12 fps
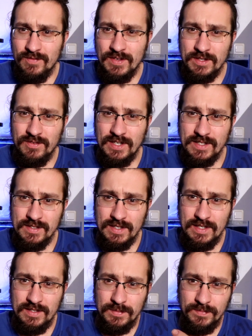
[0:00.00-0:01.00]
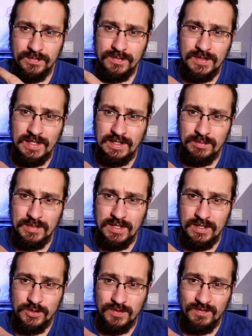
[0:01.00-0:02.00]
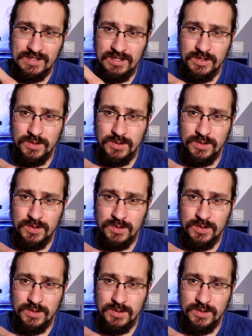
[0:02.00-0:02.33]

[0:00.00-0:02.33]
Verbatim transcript: wie ihr jetzt vielleicht seht, hinter mir schon Wasser